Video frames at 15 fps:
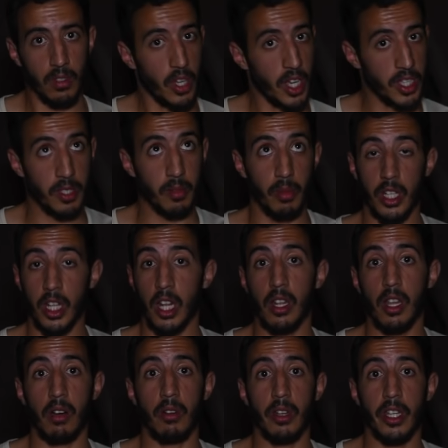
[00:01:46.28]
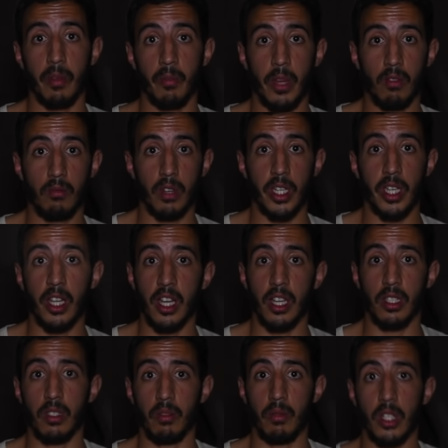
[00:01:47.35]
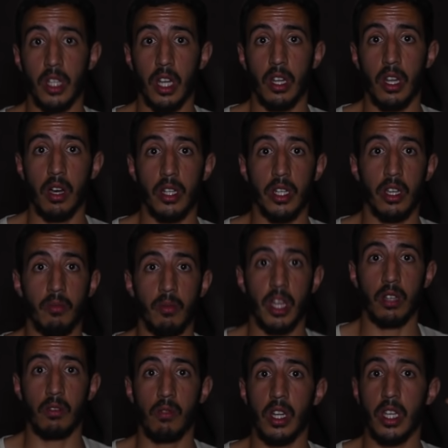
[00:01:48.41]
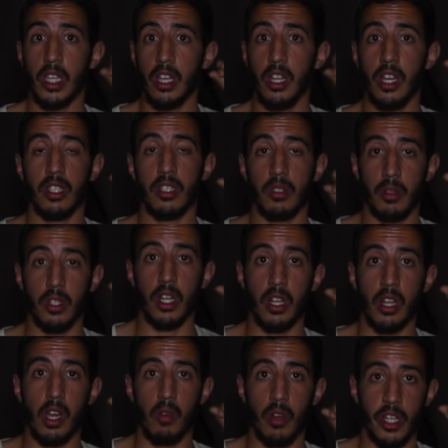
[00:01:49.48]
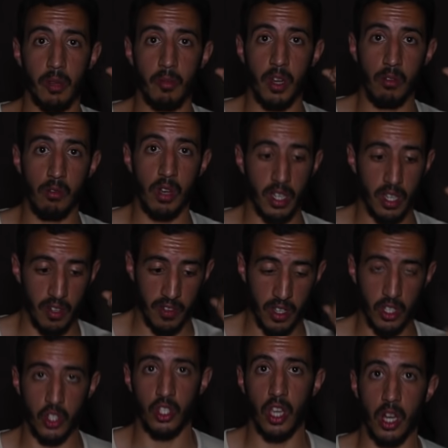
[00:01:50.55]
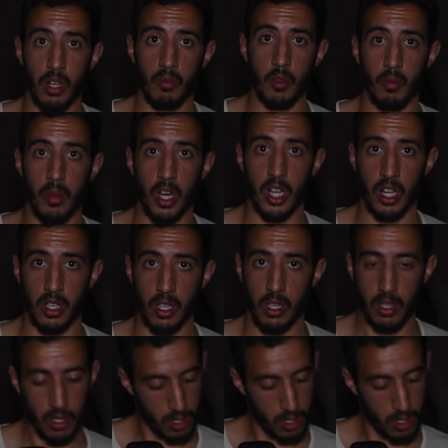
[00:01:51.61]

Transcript: حسبنا الله ونعم الوكيل حسبنا الله ونعم الوكيل حسبنا الله ونعم الوكيل في هذا الشهر المبارك